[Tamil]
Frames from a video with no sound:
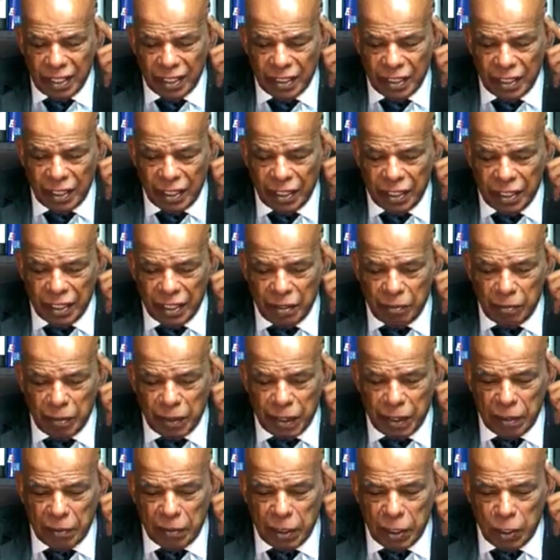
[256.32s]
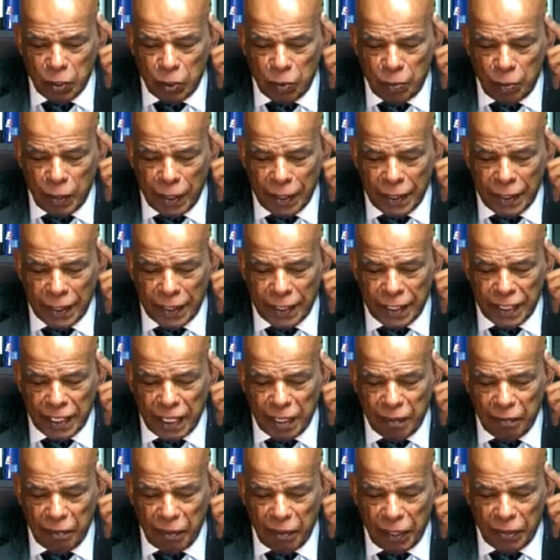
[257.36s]
இருக்கிறது என்பதையும் இன்னொரு
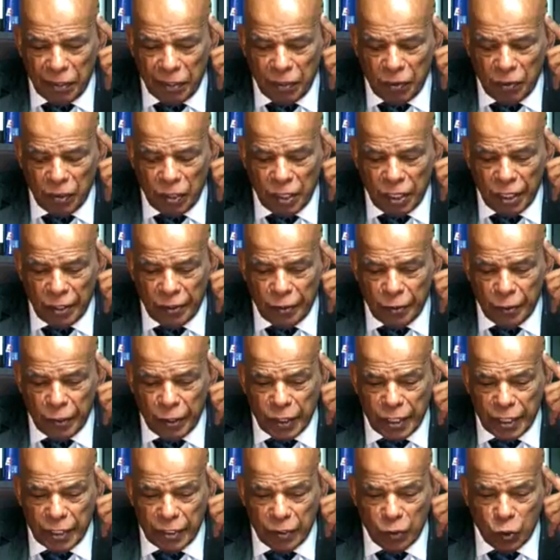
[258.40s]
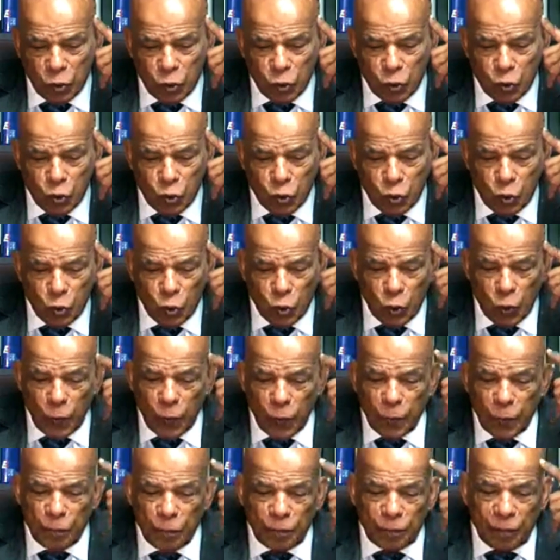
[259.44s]
பக்கத்திலே பார்த்து கொள்ளக்கூடியது ஒன்று
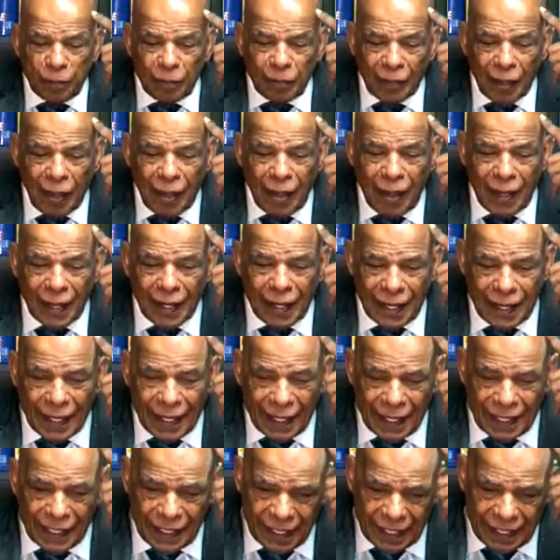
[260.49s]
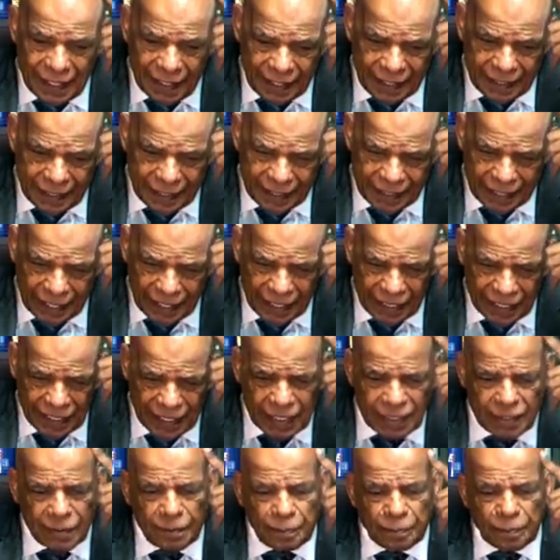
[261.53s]
ஆக
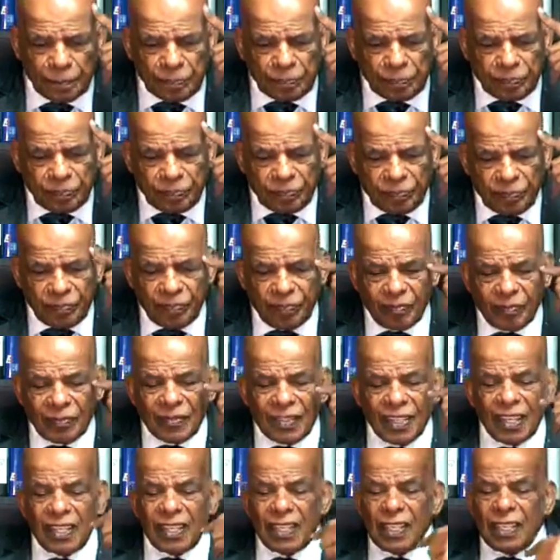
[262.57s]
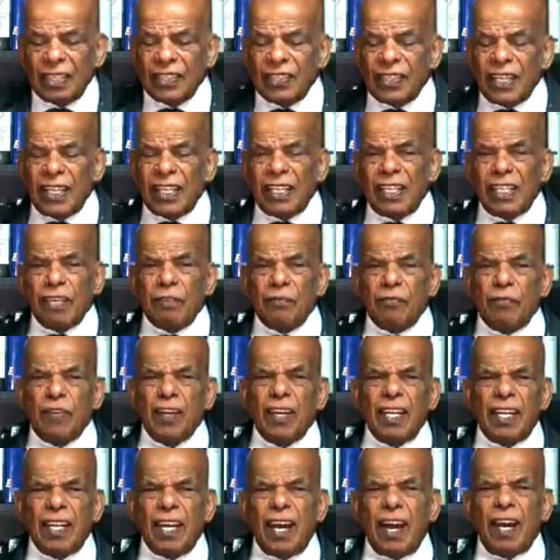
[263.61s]
இருக்கிறது சரி இந்த
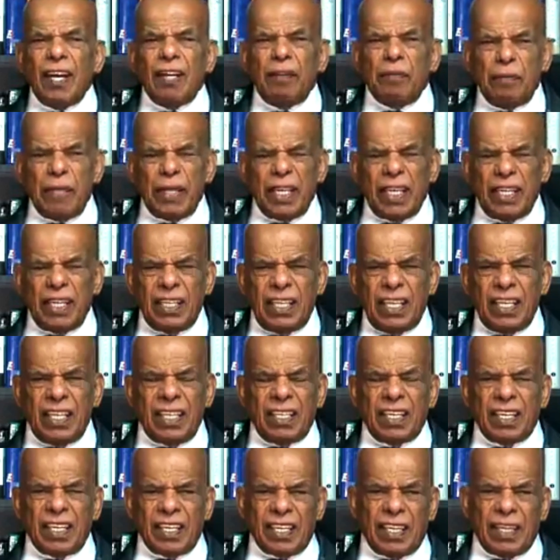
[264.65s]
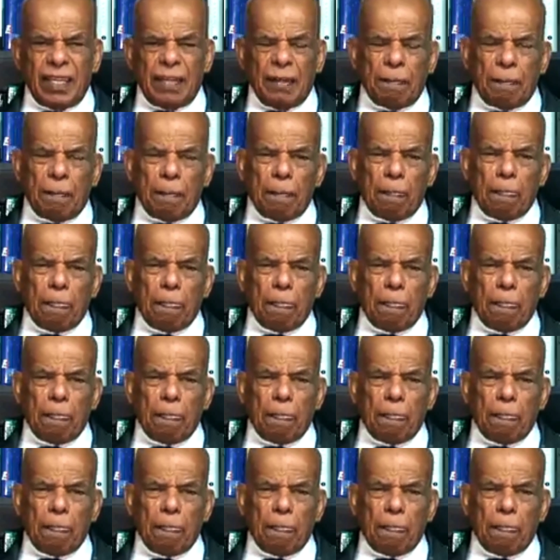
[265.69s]
வேளாண்மை என்று இருக்கிறது